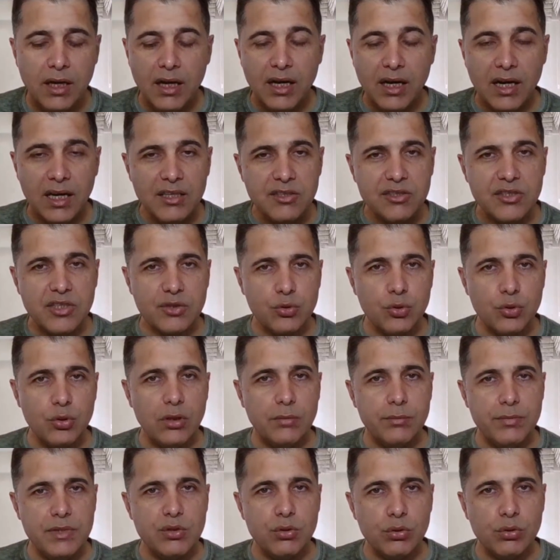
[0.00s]
Ancak
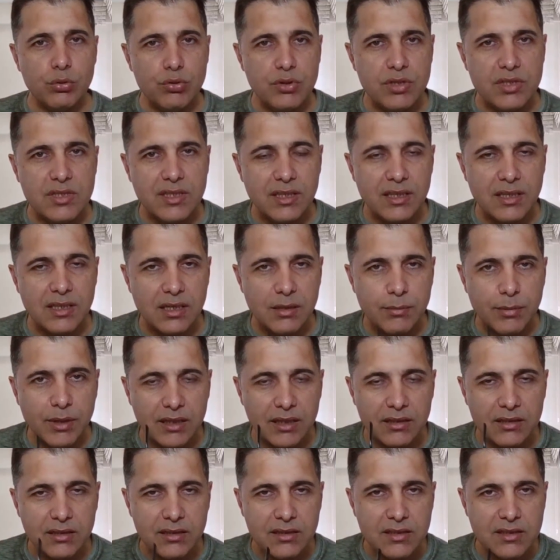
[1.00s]
şöyle BIST 30 hisselerine
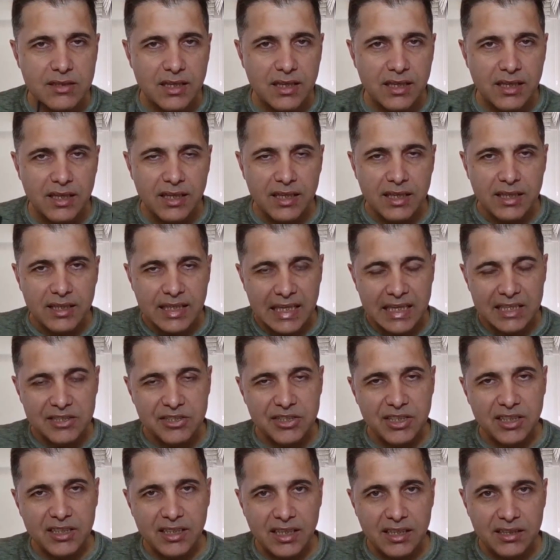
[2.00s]
baktığınızda
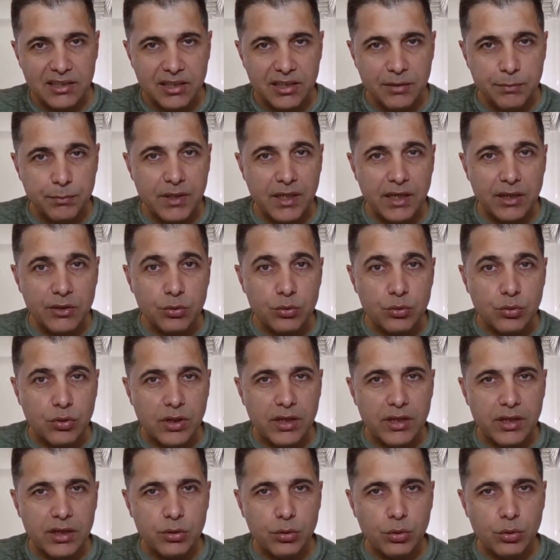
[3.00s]
gerçekten dipten
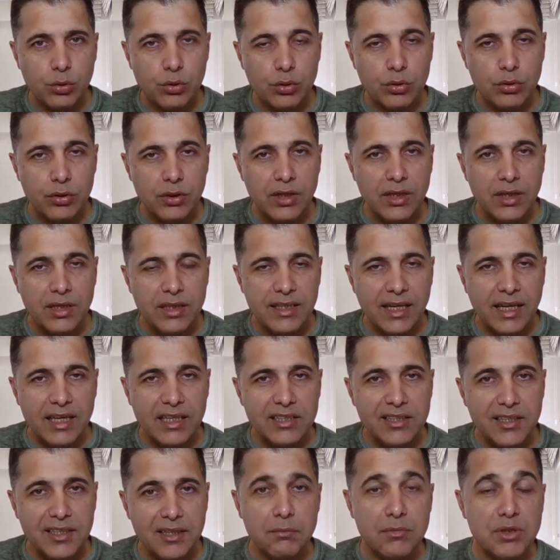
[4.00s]
yukarıya doğru
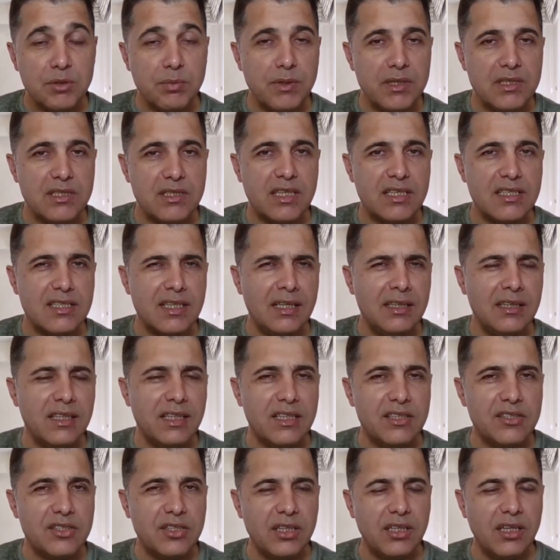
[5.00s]
yani 75-80
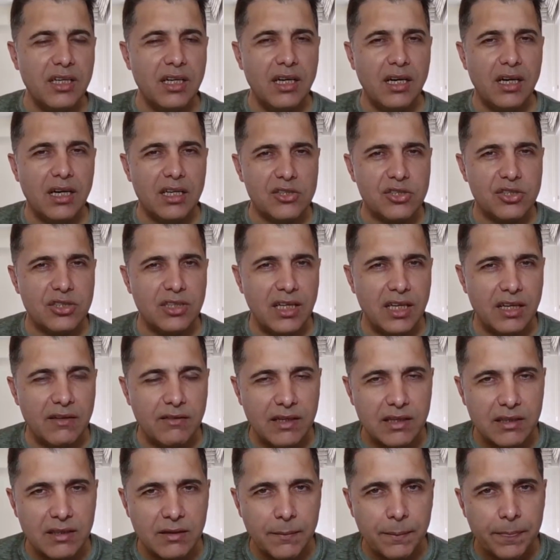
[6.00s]
derecelik açılar
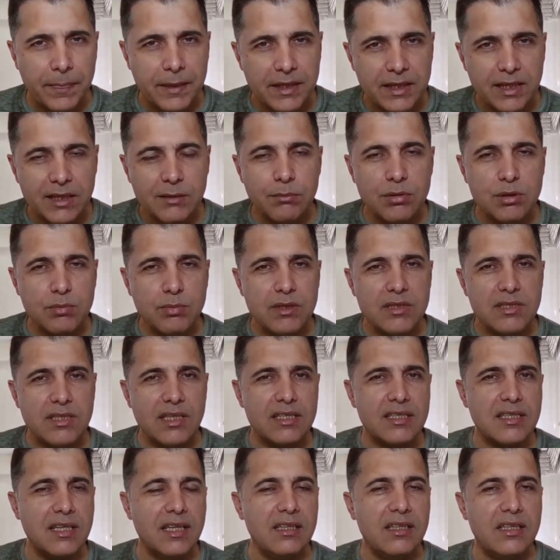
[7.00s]
var.
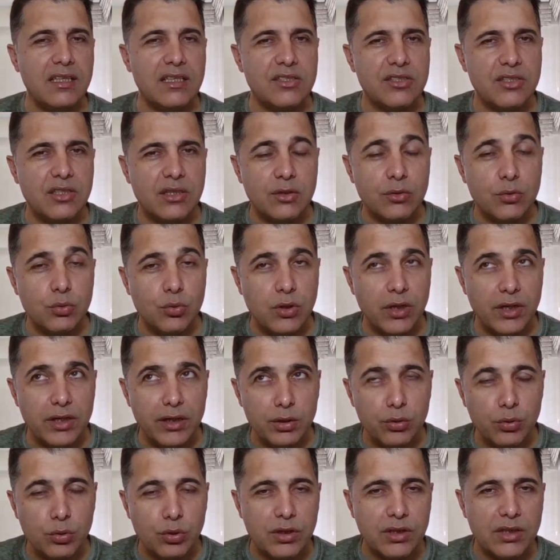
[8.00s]
75-80 derecelik
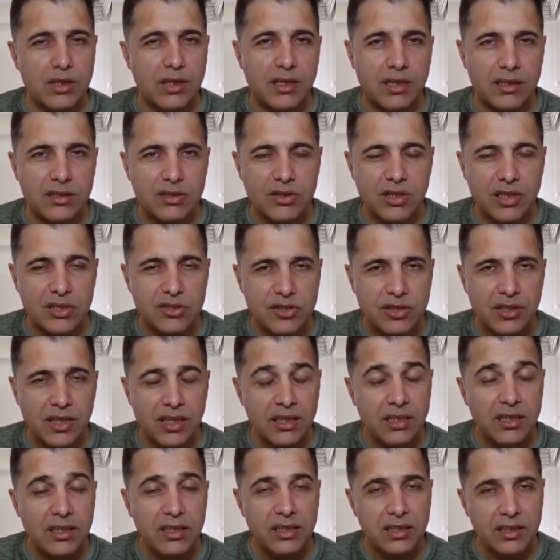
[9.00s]
yukarıya doğru giden açılar
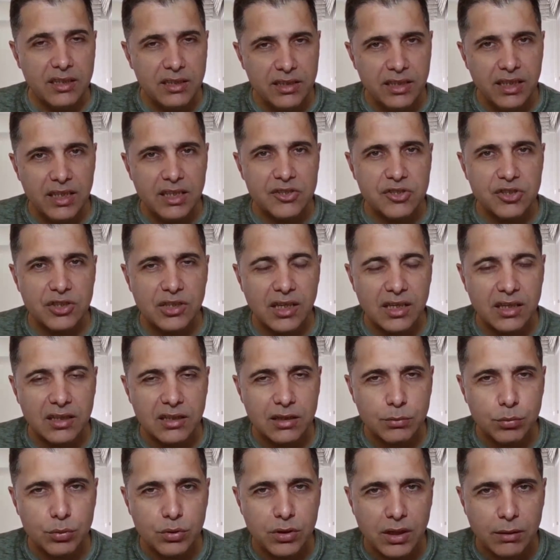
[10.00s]
İyi
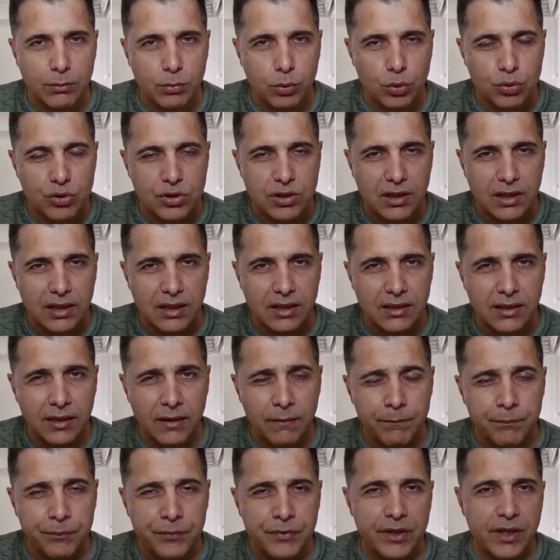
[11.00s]
açılardır bunlar
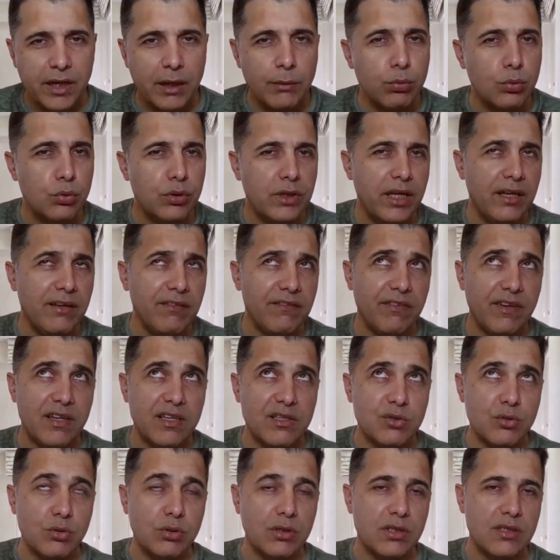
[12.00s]
borsalarda. Ya bunun en
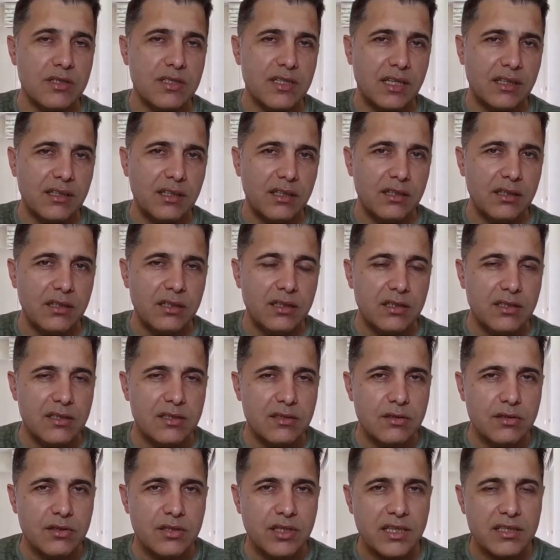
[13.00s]
fazla olanı zaten
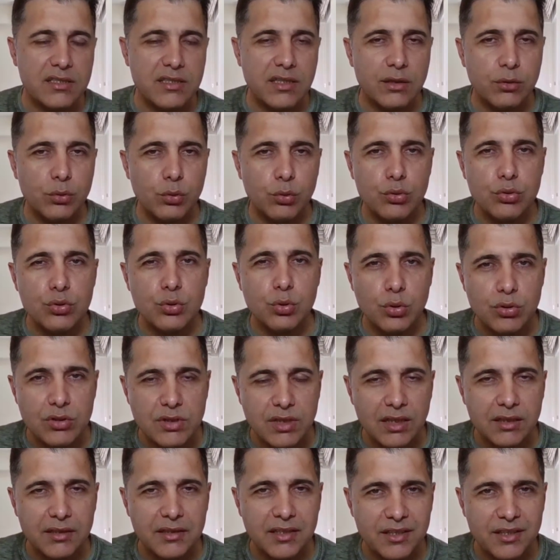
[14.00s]

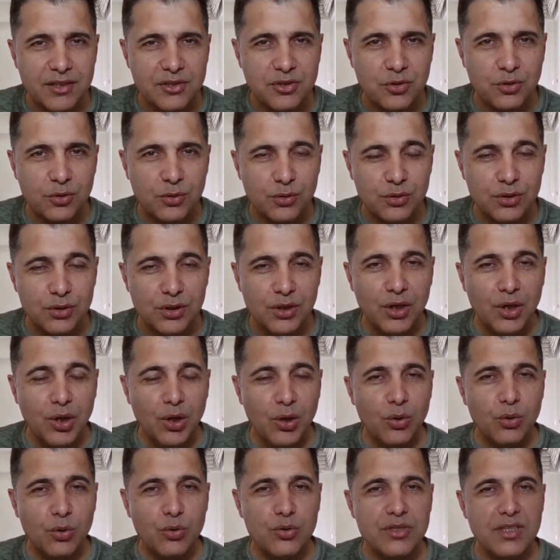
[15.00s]
89-90 derece olur.
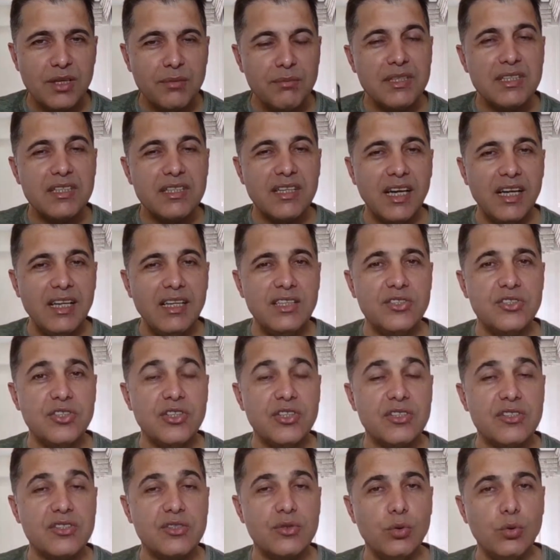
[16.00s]
O yüzden bir rally
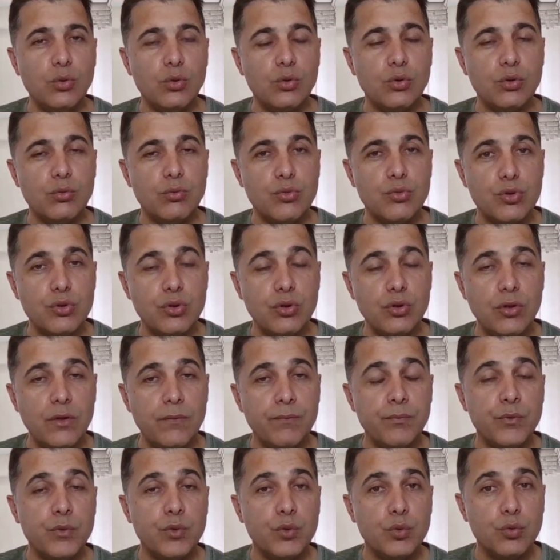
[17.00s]
içerisinde olduğumuzu
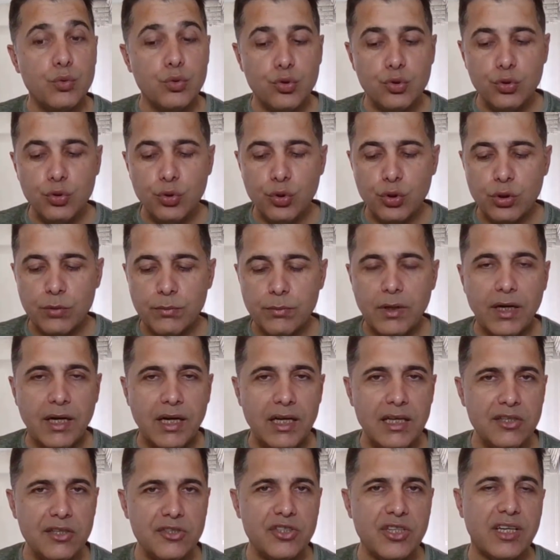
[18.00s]
düşünüyorum.
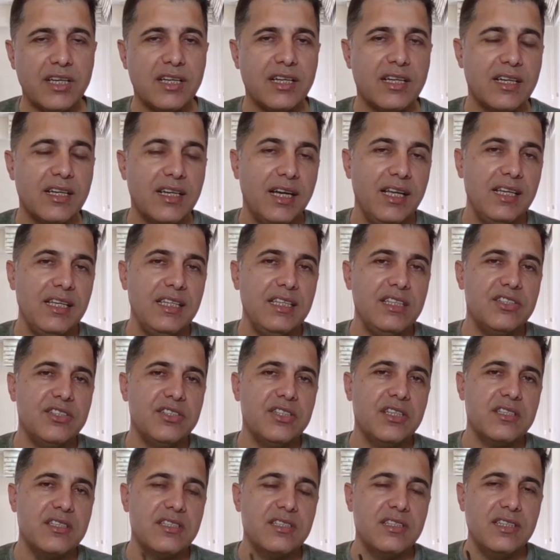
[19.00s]
Ancak rally
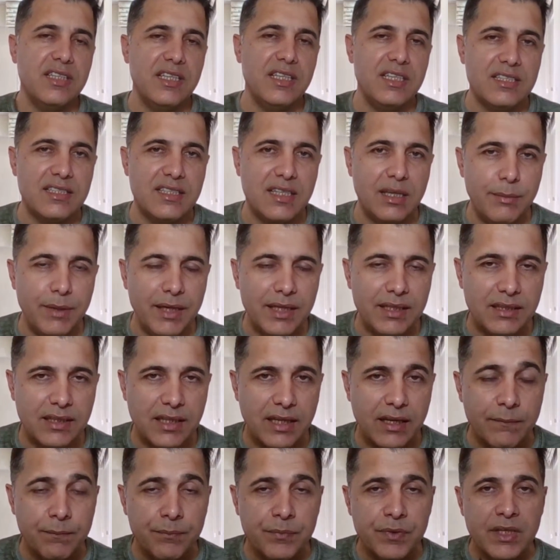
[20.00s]
içerisindeyiz demek
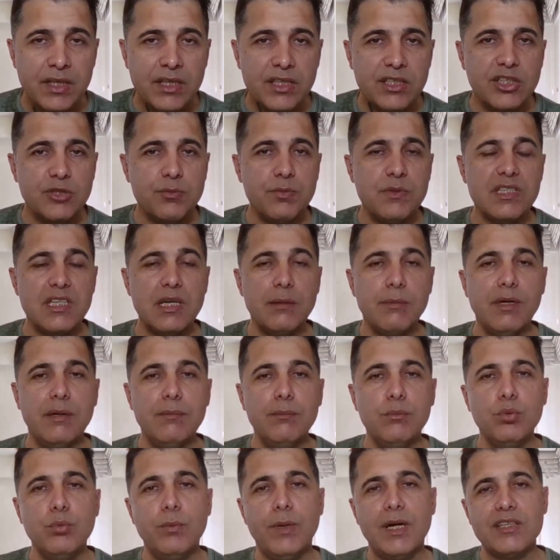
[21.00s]
de hiçbir
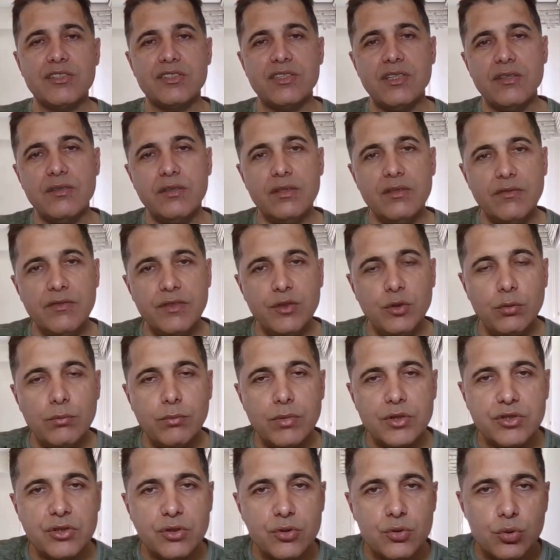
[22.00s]
zaman bu baştan videonun
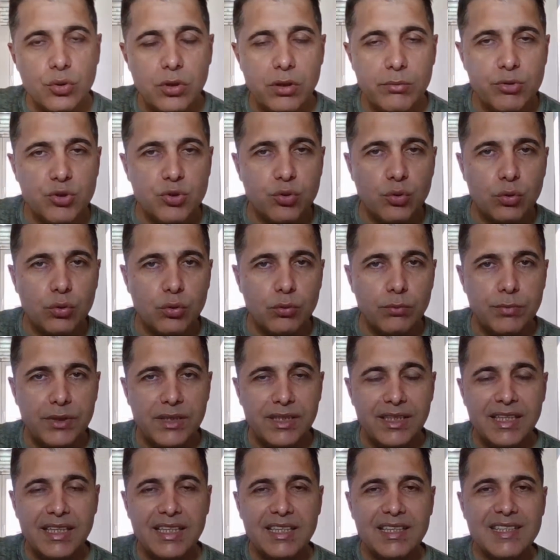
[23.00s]
başında söylemiş olduğum bir
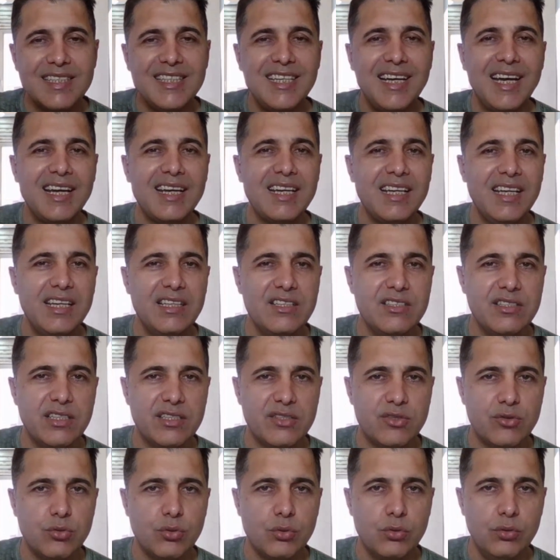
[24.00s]
kar
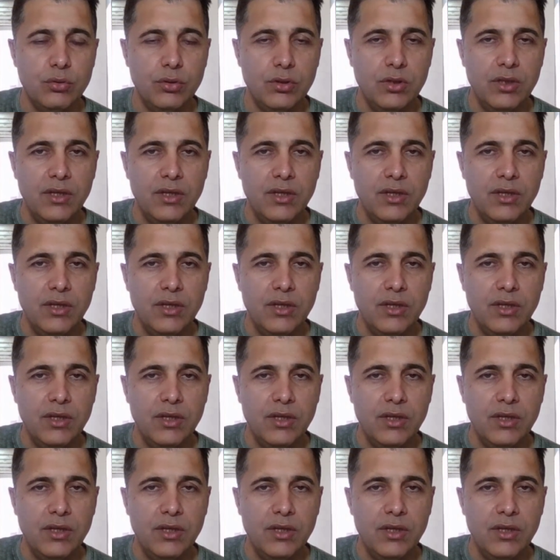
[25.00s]
realizasyonu